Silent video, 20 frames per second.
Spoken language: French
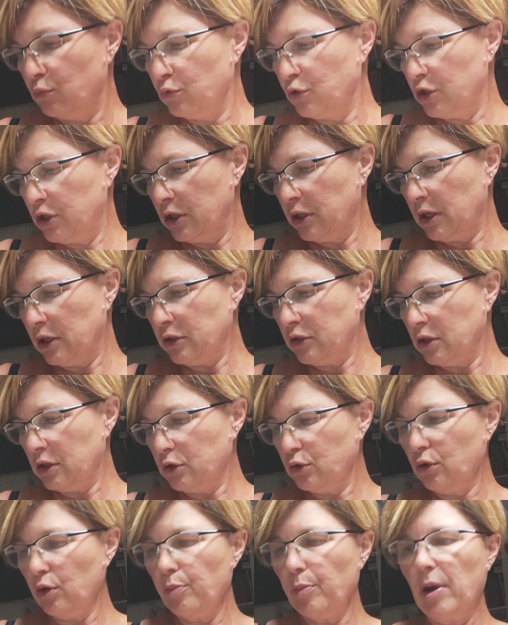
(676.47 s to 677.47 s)
Bon, J'ai testé
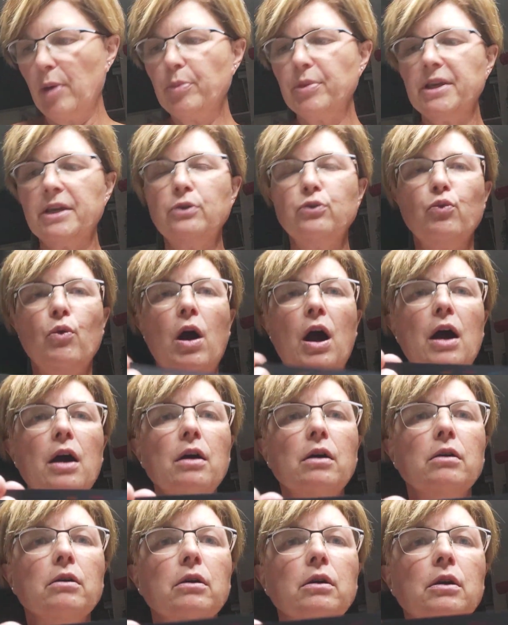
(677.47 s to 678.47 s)
sur le papier
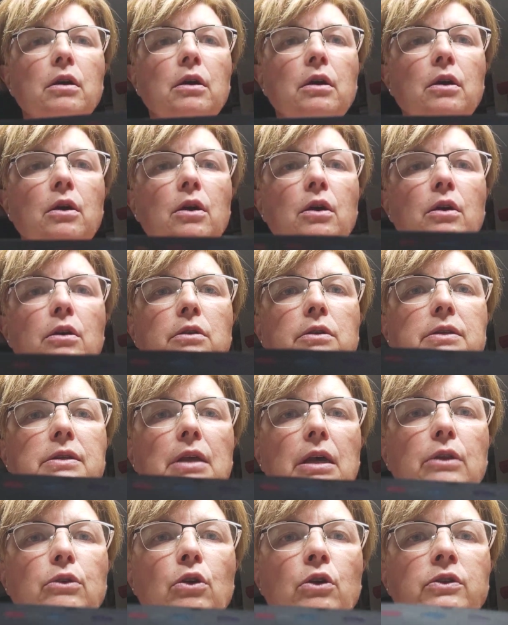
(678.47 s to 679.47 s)
noir.
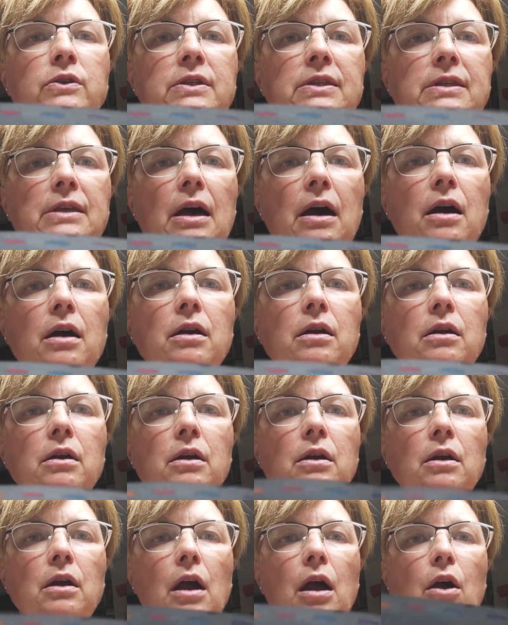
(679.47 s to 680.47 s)
Ça donne ça.
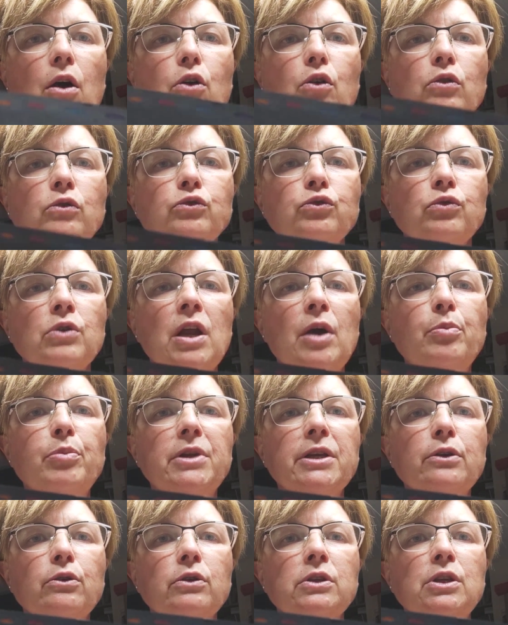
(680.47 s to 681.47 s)
Alors, quand on
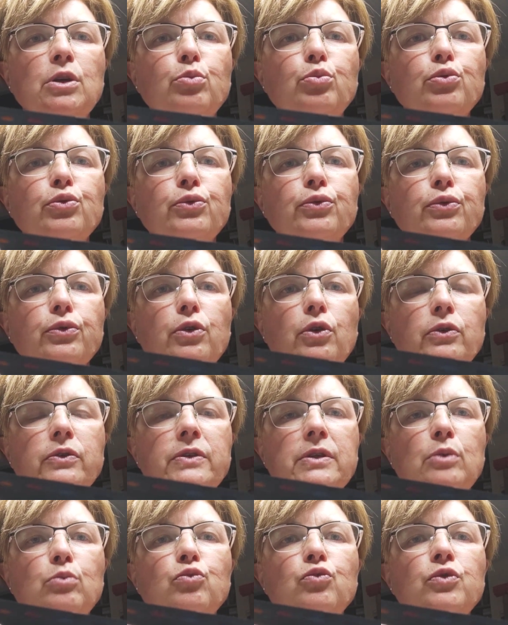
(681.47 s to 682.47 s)
l'applique au début, quand
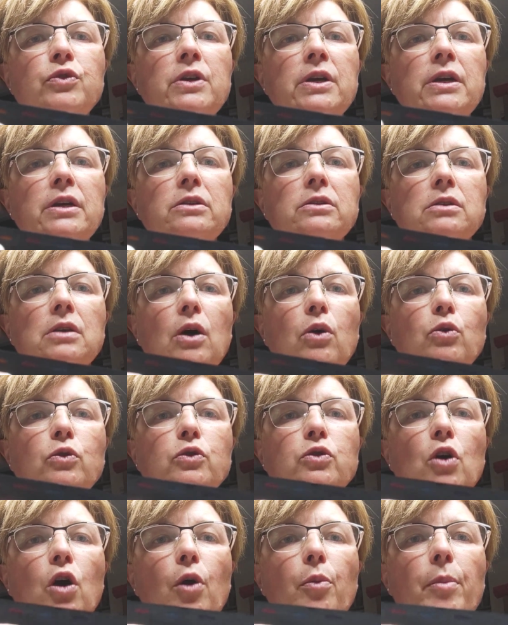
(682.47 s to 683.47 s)
c'est mouillé, ça
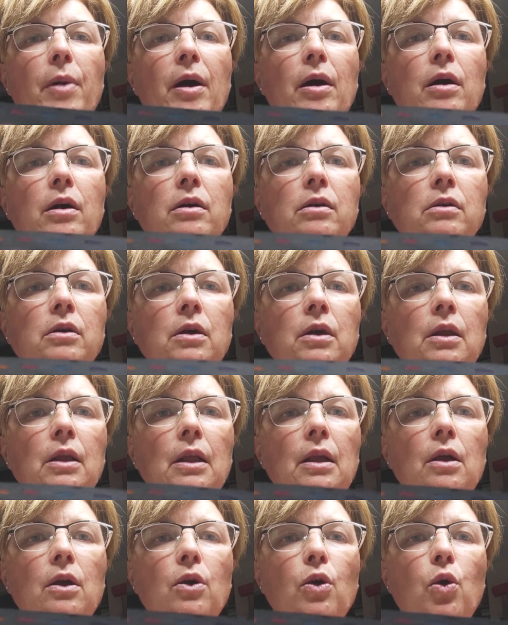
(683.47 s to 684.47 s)
ressort pas.
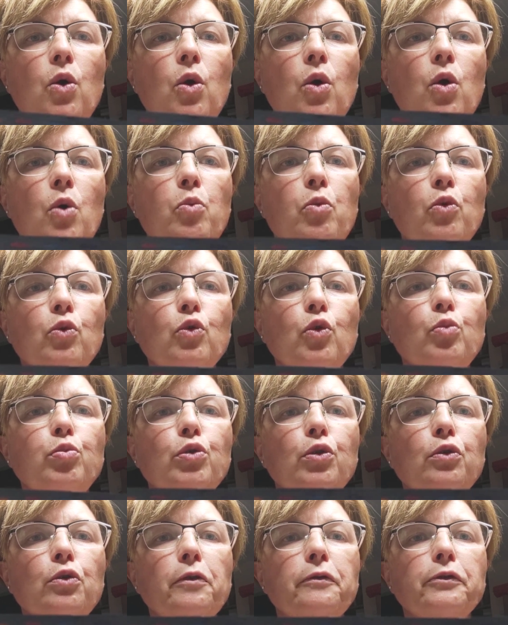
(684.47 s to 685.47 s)
bon, le
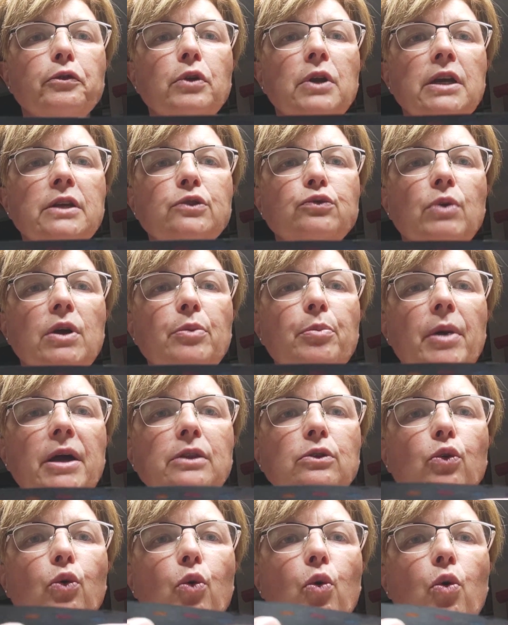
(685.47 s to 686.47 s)
bleu, le violet, ils ne voient
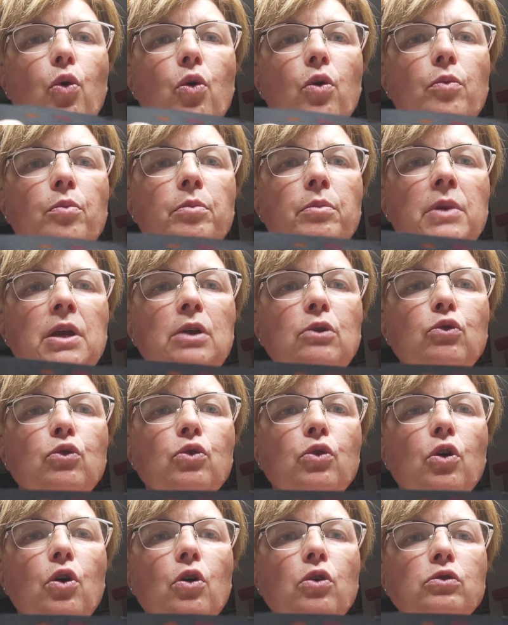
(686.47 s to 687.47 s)
pas trop. Mais
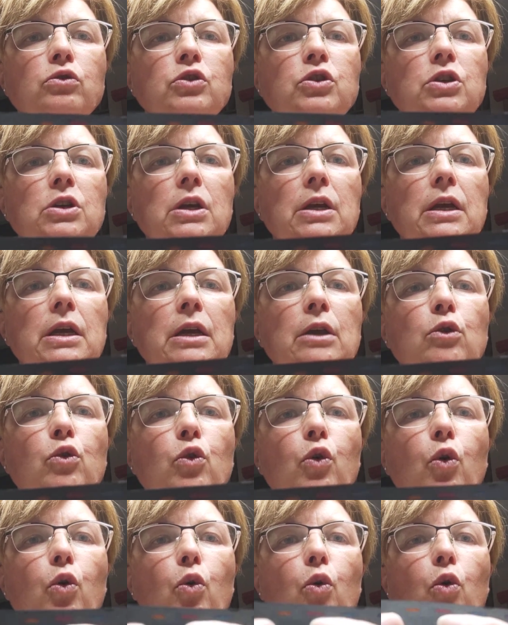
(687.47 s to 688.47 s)
l'orange et
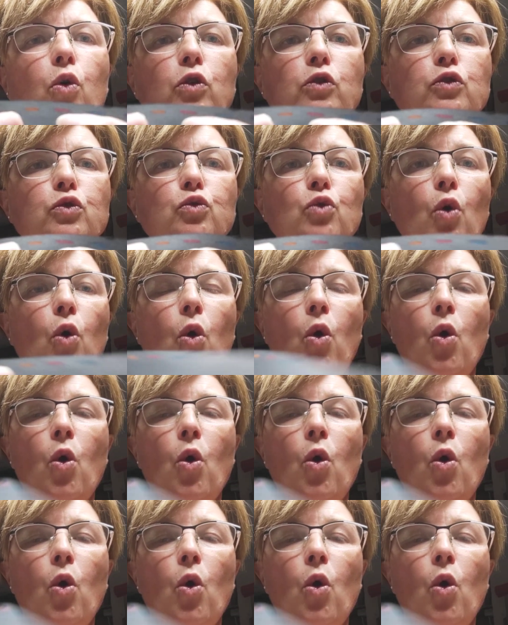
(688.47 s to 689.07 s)
le rose,